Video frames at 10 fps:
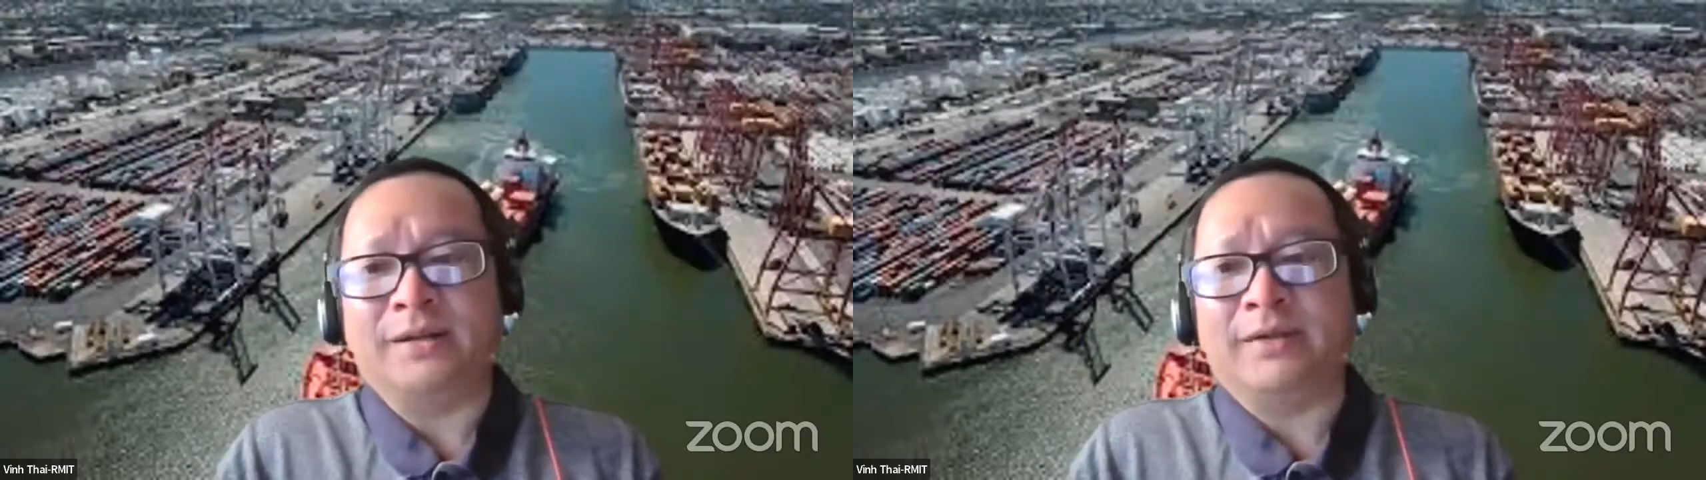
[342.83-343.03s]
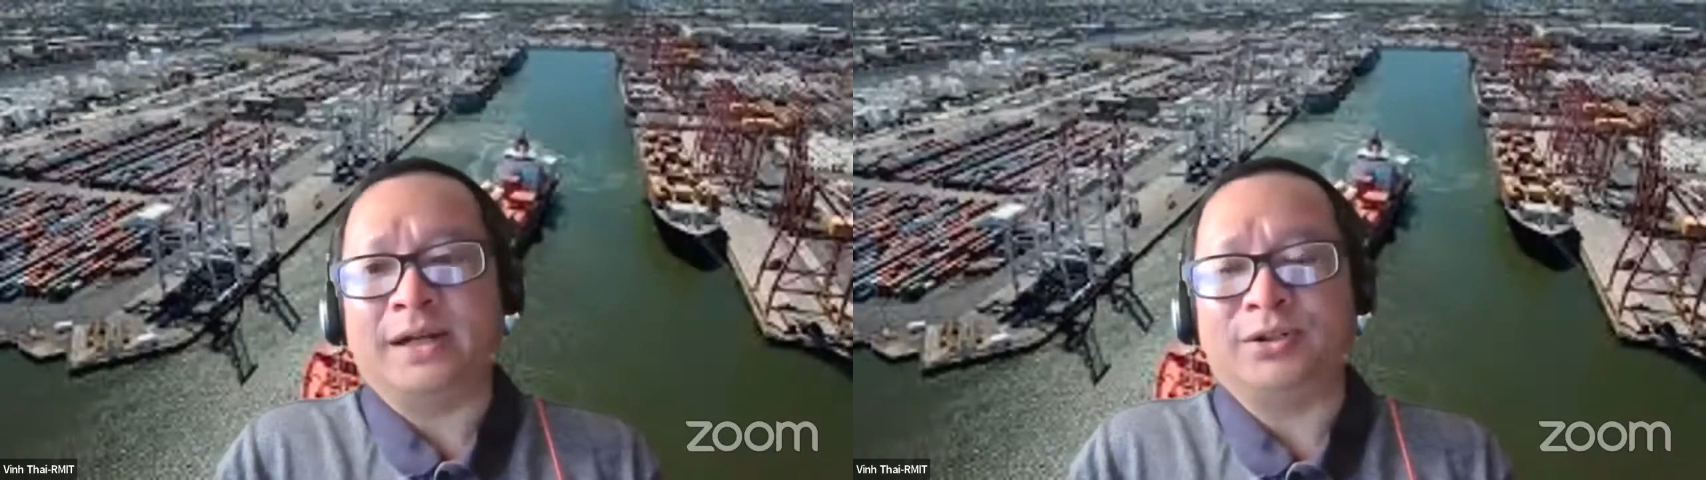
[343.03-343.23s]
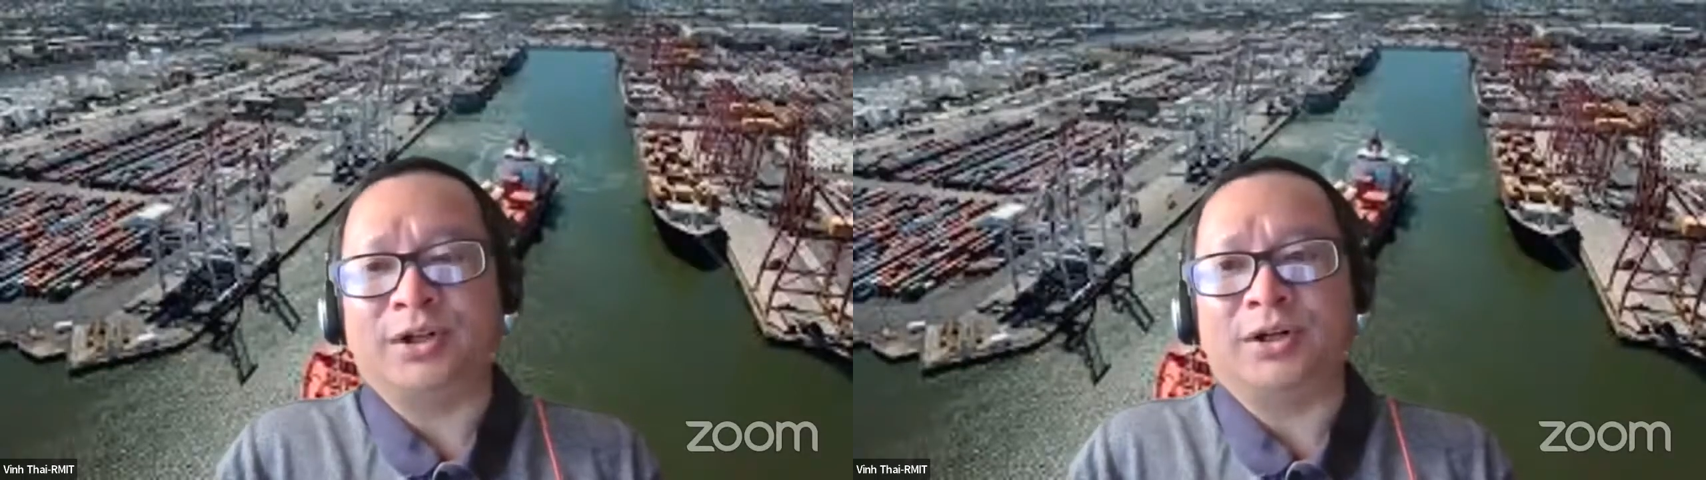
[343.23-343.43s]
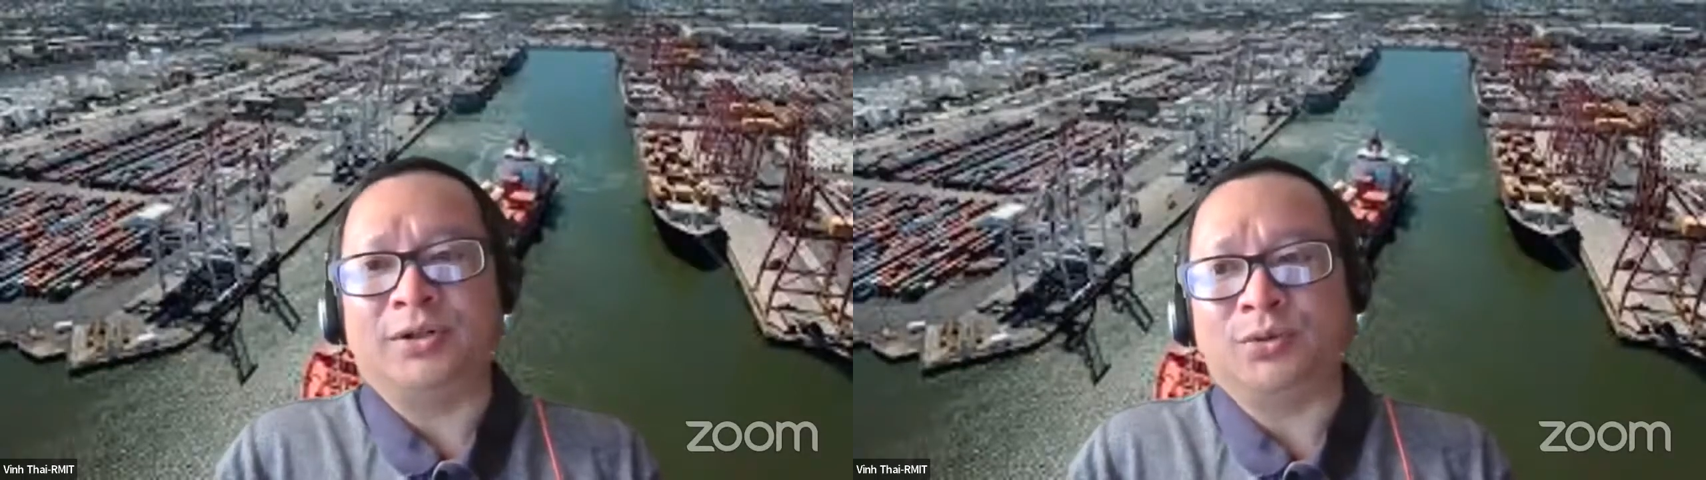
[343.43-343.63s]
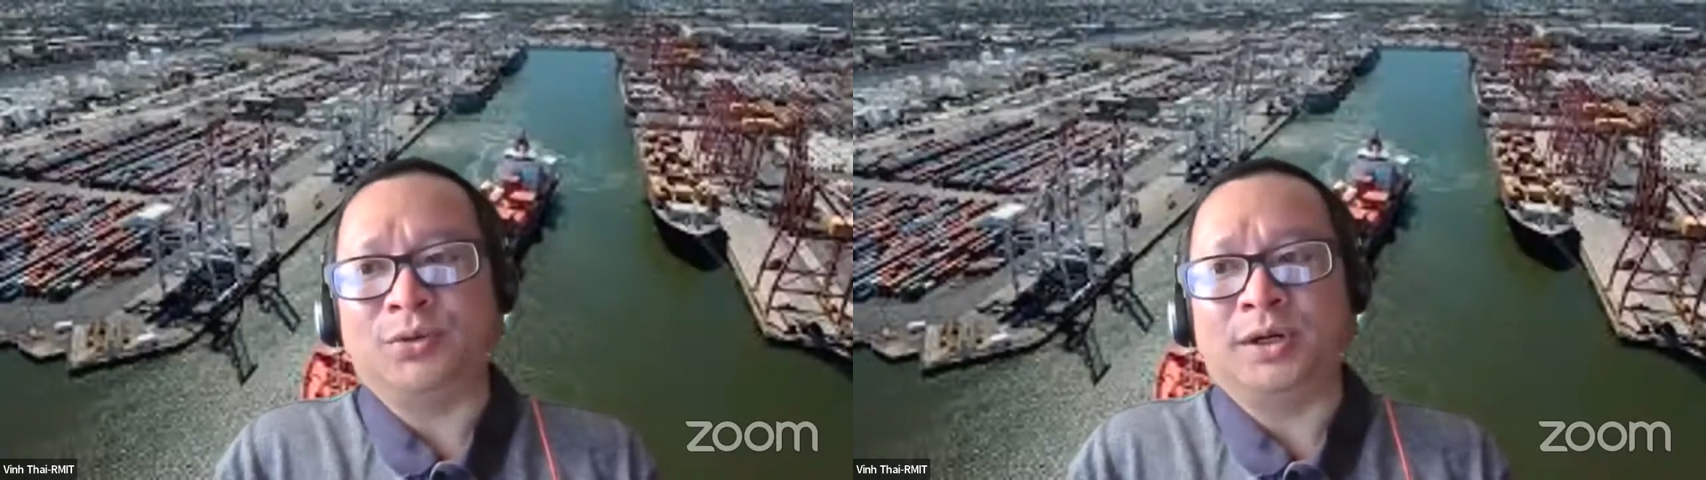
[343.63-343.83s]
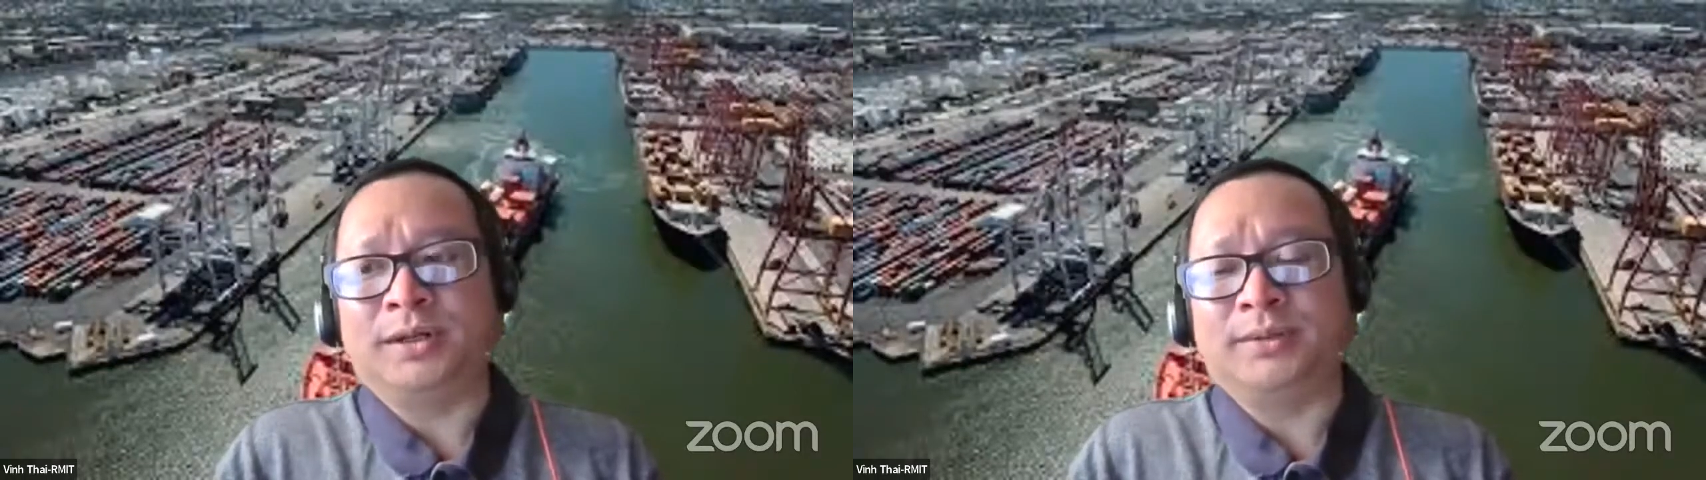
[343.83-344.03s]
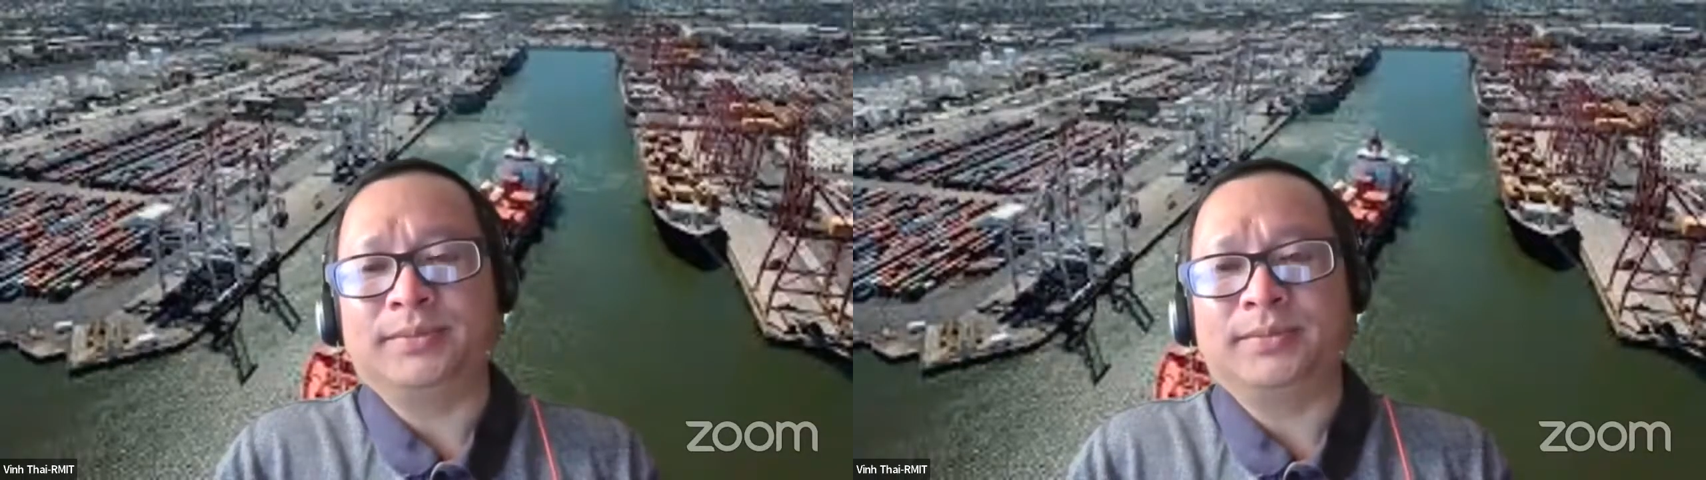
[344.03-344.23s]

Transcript: cái vai trò của